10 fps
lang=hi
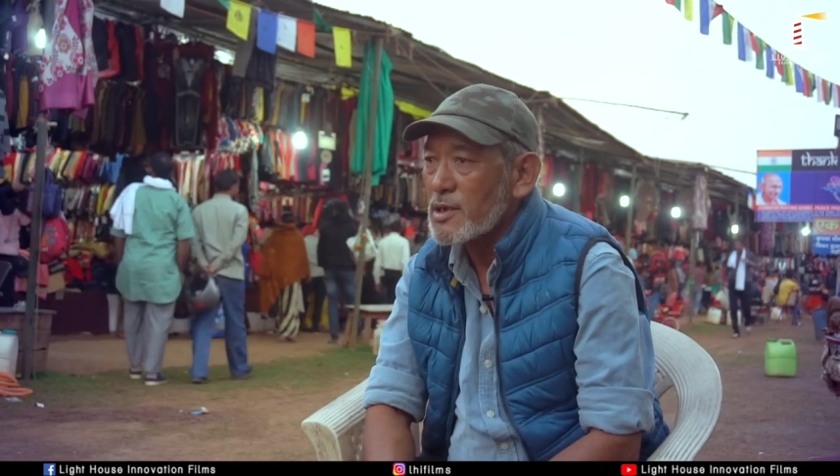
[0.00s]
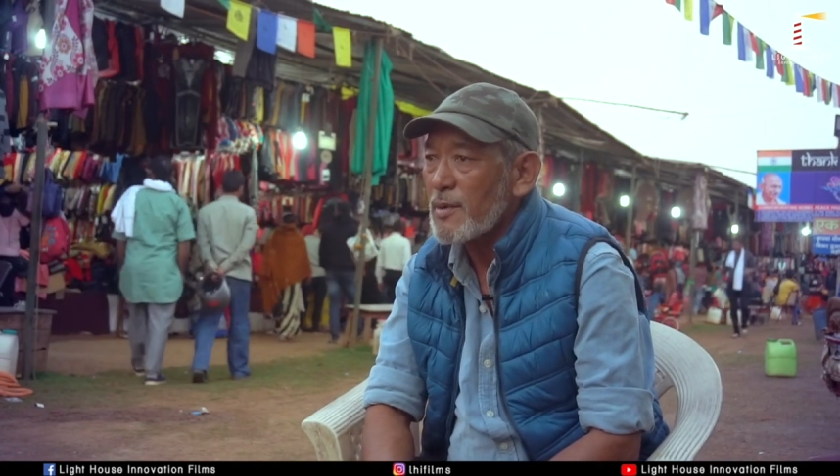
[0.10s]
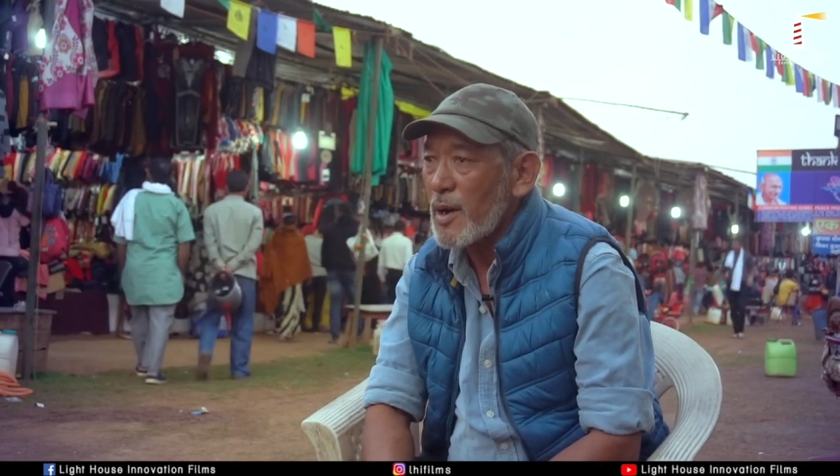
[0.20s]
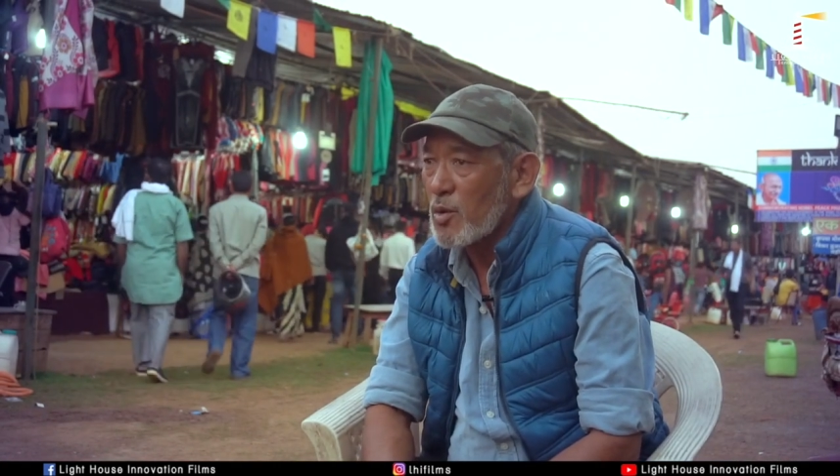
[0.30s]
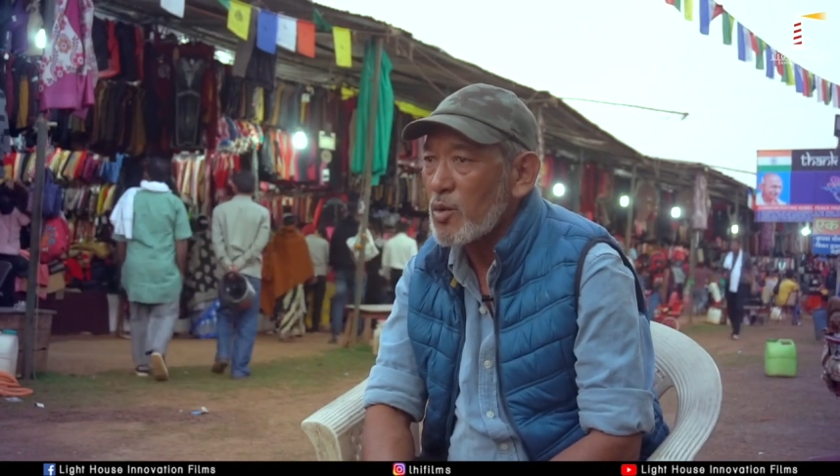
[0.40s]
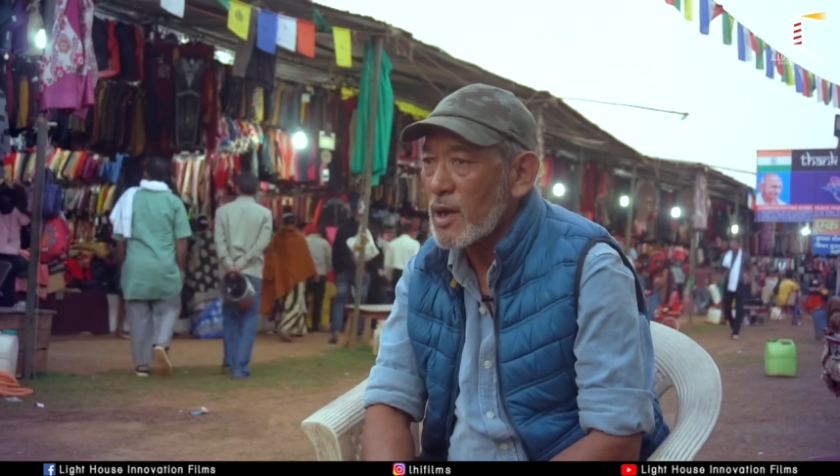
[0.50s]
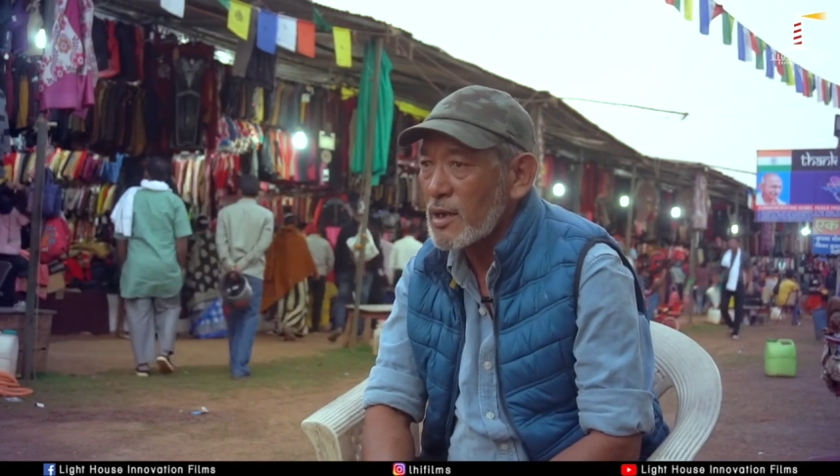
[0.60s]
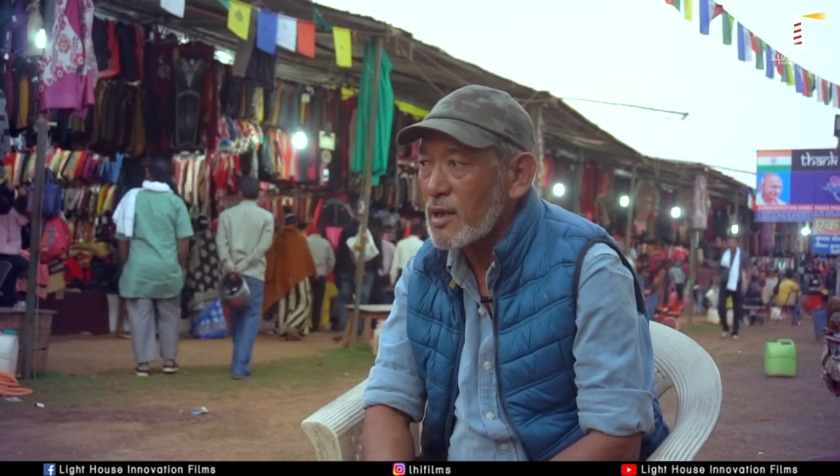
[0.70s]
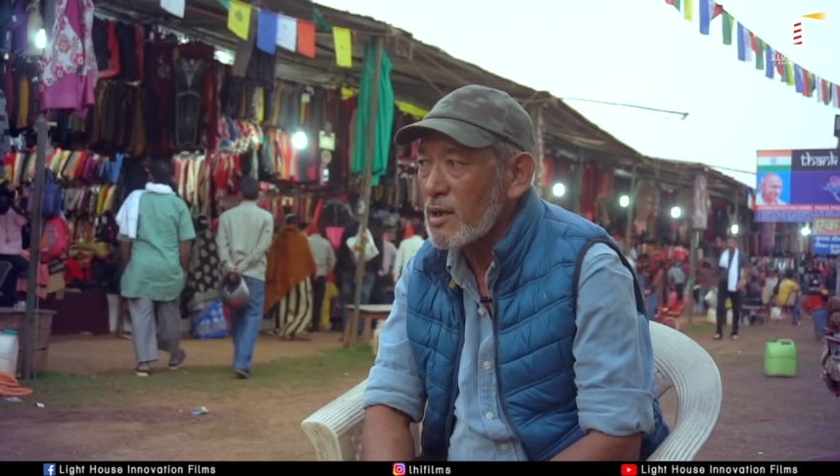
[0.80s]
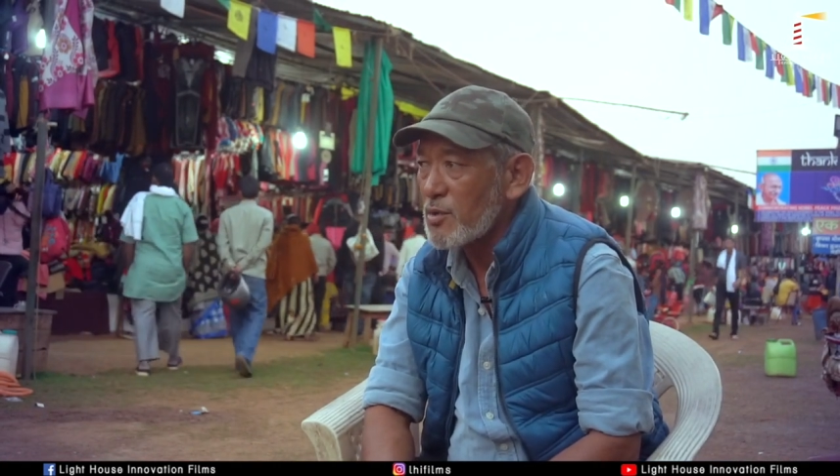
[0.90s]
इन सामानों को
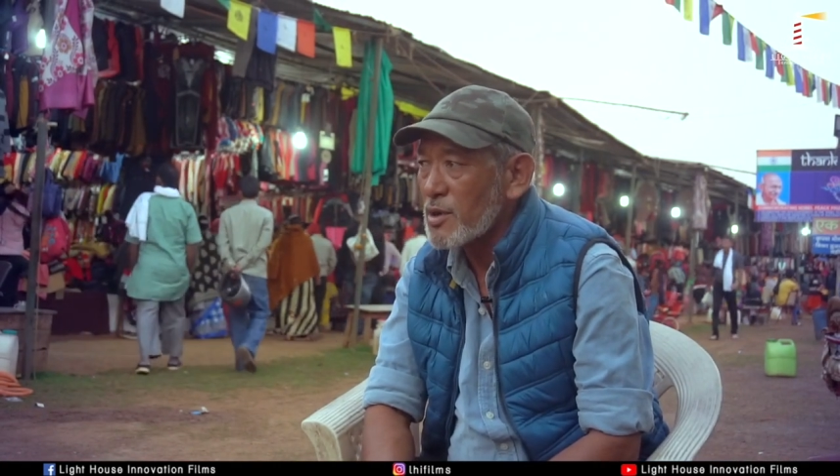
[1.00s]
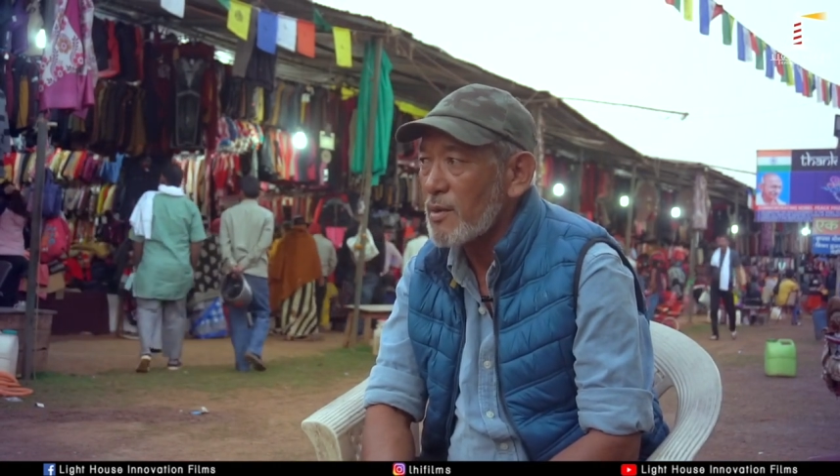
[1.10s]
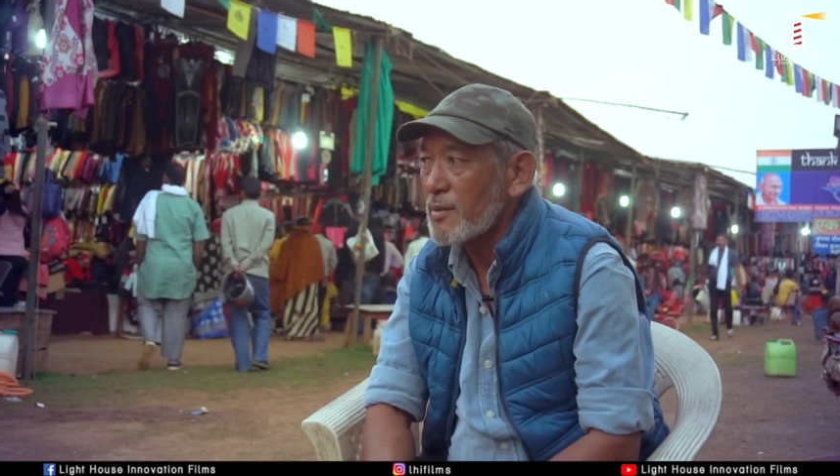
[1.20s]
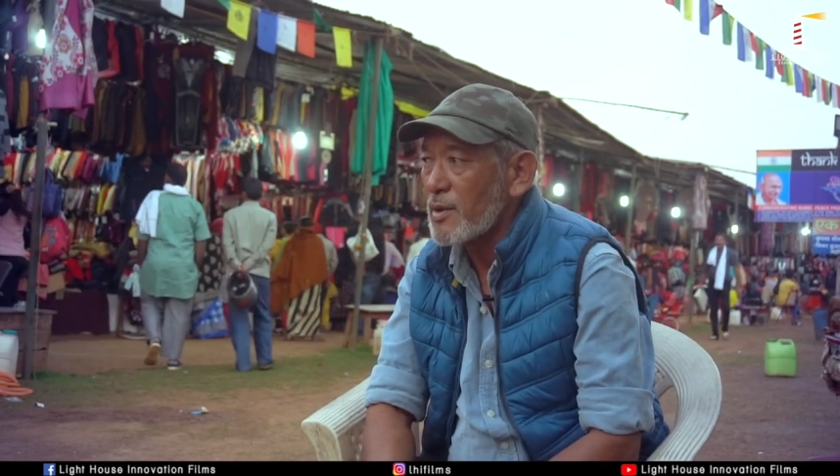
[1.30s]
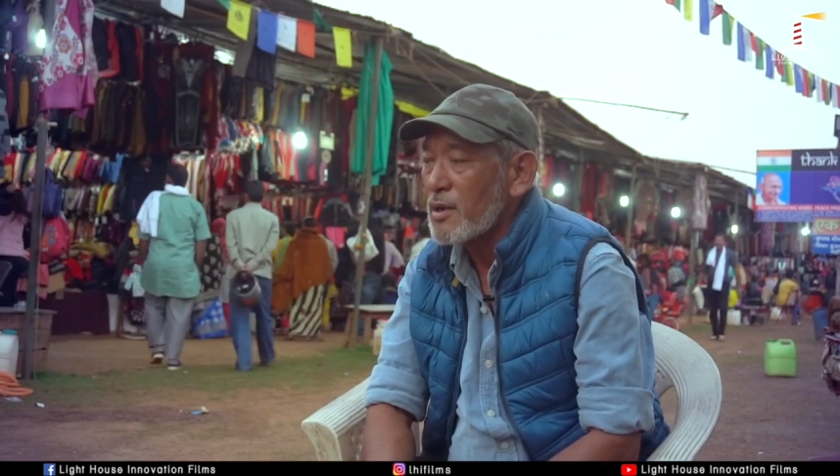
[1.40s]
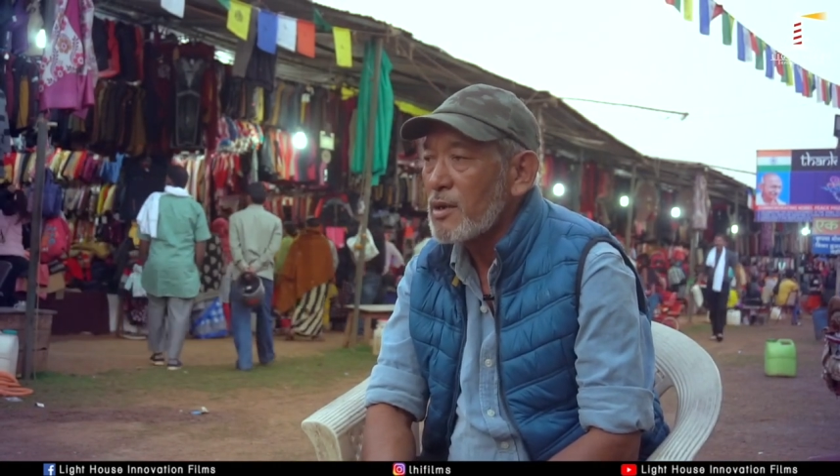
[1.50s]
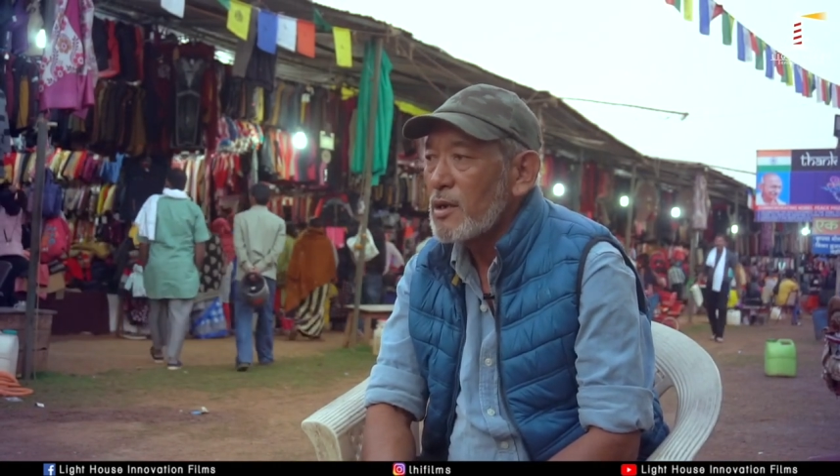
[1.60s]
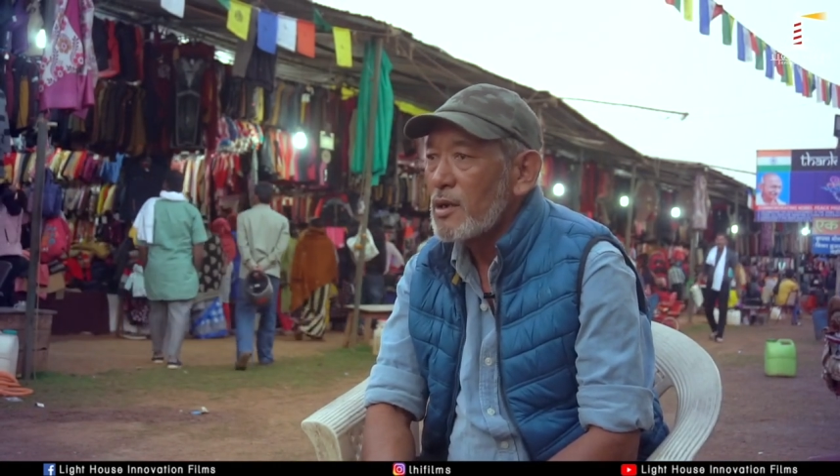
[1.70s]
रखते हैं उसके बाद में